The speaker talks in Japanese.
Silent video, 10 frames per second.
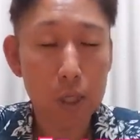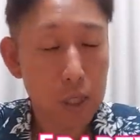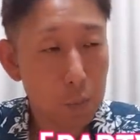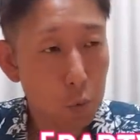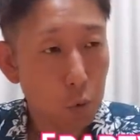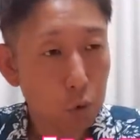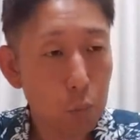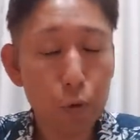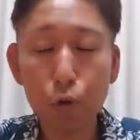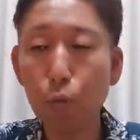いやもうそ
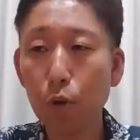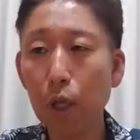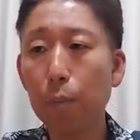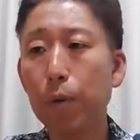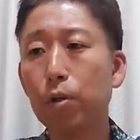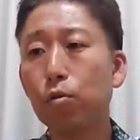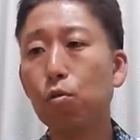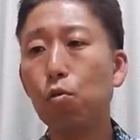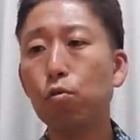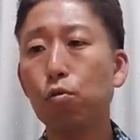もそもねやっぱり
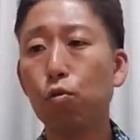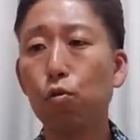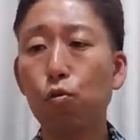SixTONES とい